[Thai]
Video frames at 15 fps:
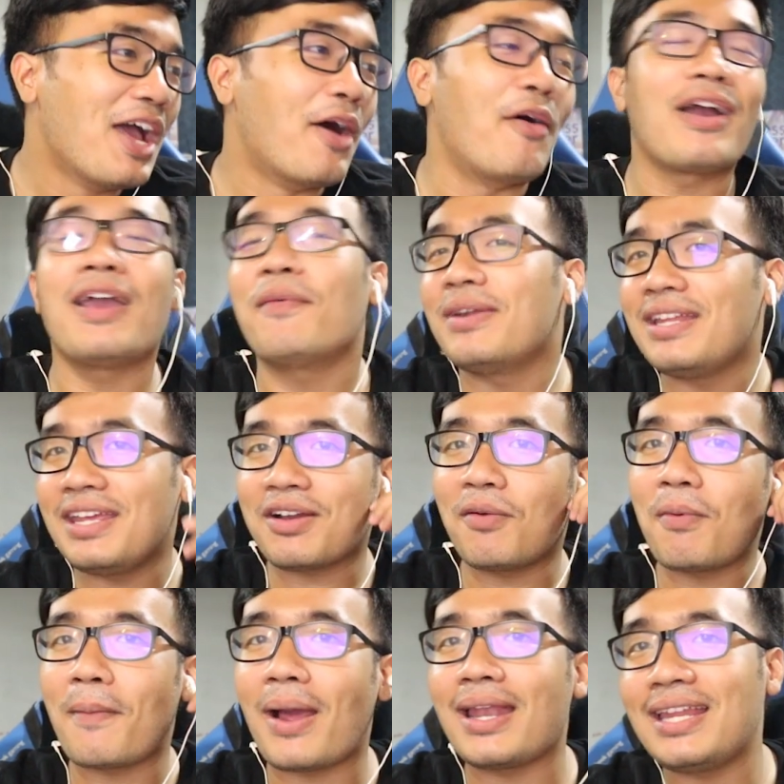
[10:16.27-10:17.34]
โอเควันนี้ก็
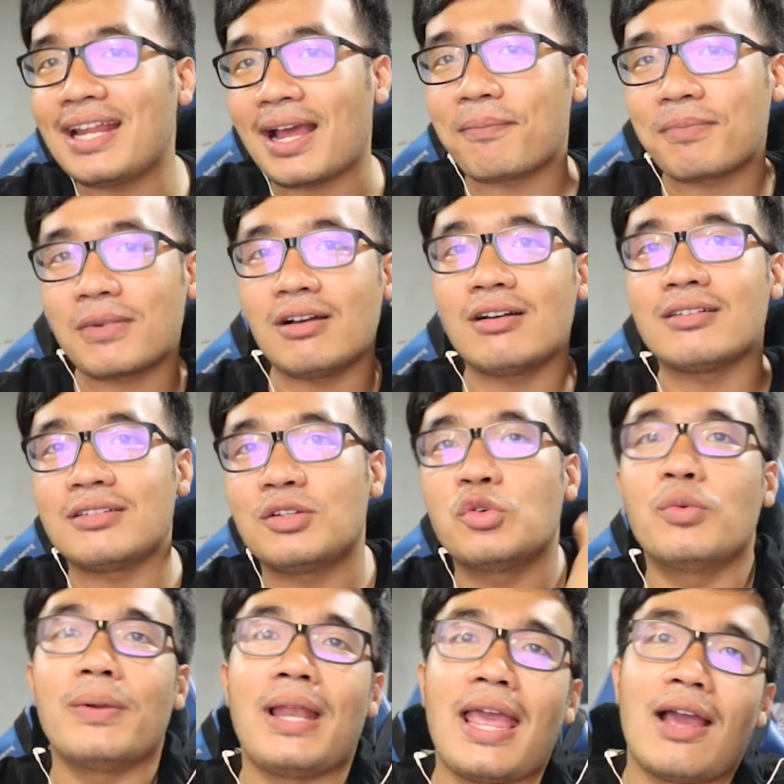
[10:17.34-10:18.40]
ประมาณนี้ครับก็ดู
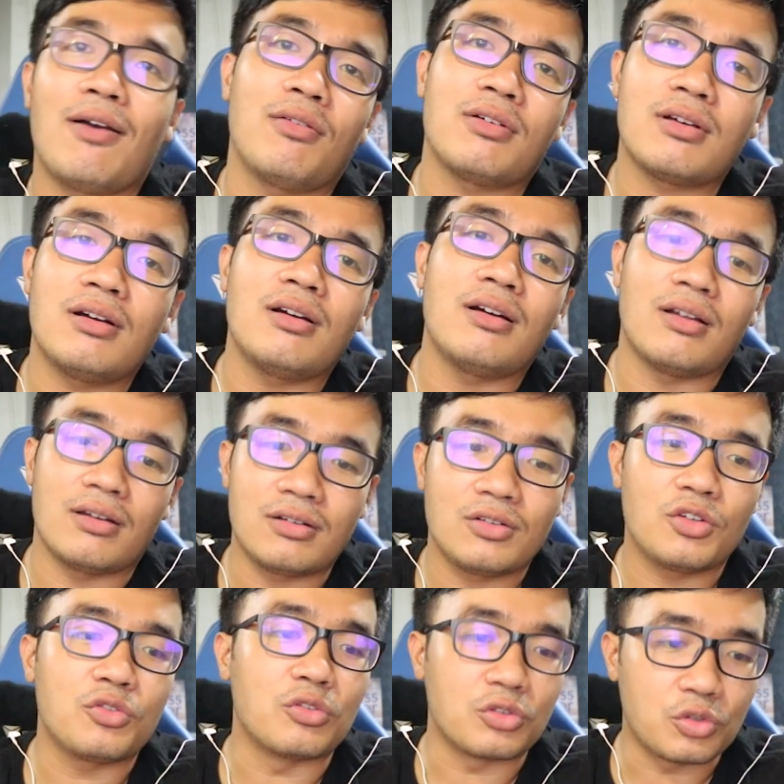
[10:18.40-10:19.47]
ไปแล้วก็
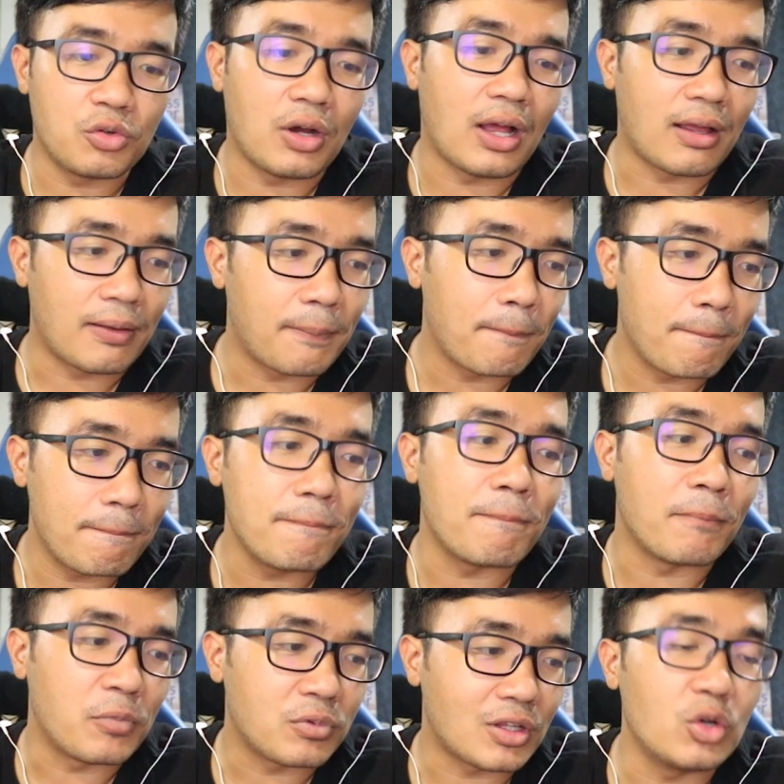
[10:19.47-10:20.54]
โดยส่วนตัว อื
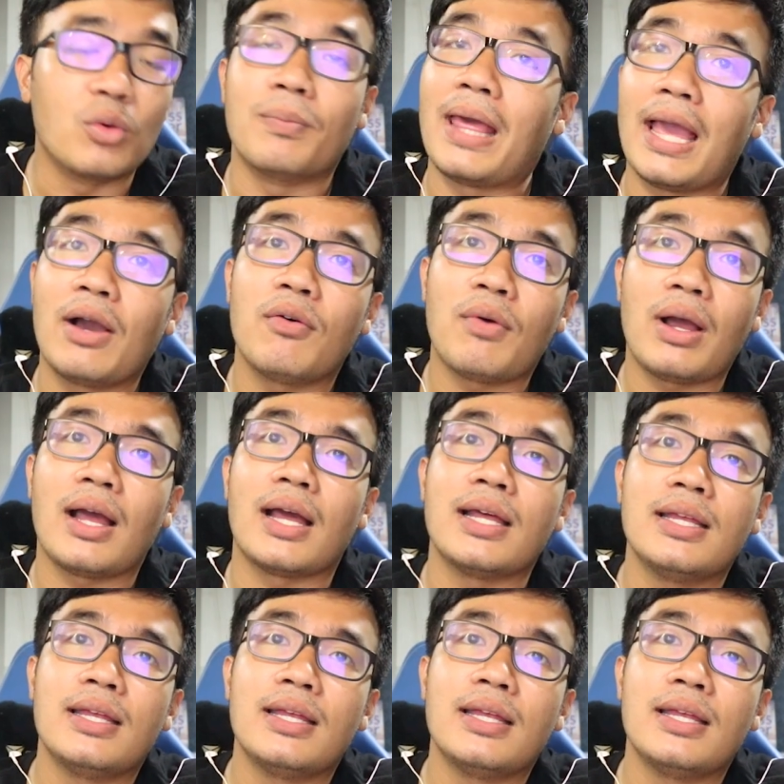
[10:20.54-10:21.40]
สรุปแล้วว่า